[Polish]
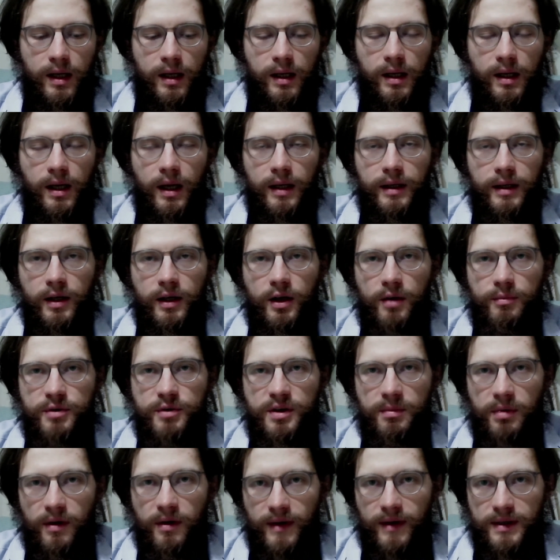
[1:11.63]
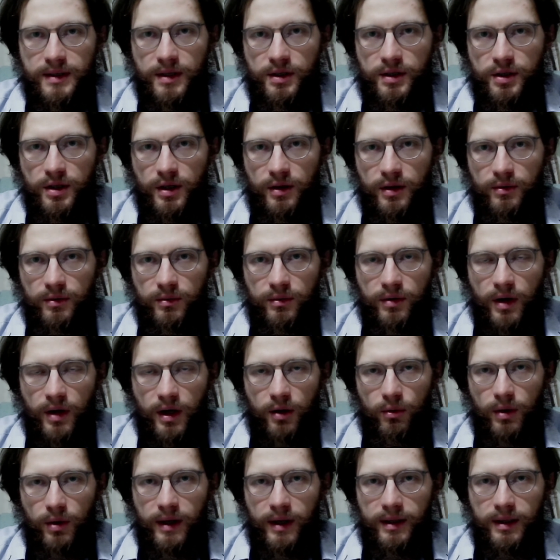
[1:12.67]
Dlatego przeprowadza się
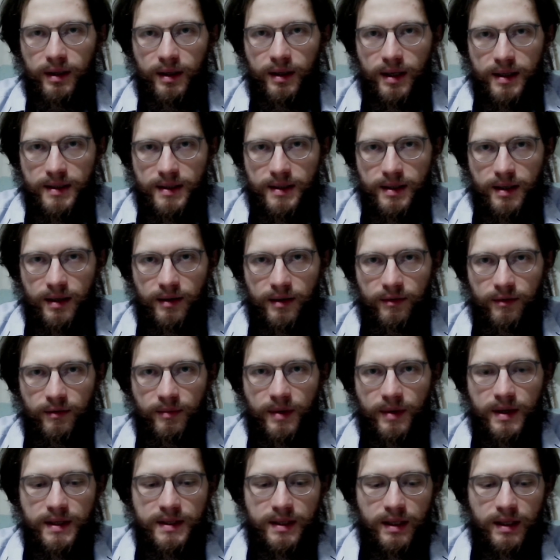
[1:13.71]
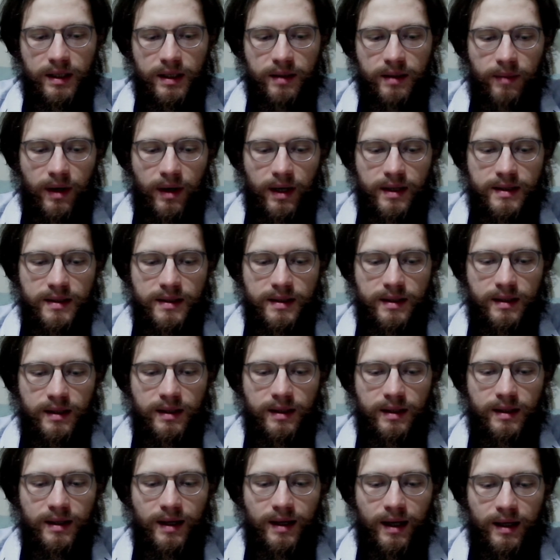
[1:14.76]
regularne testy w miejscach pracy
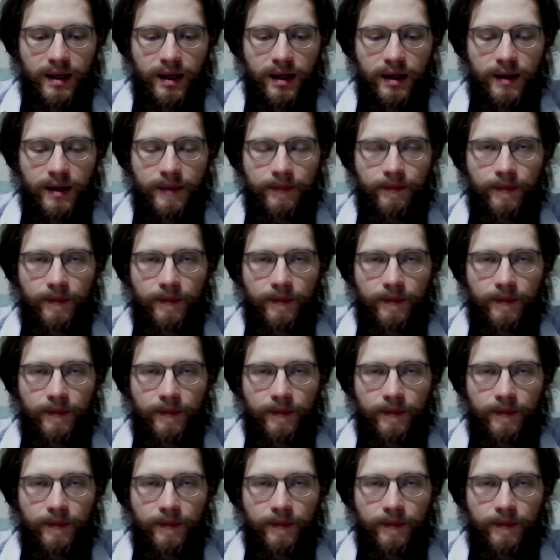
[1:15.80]
takie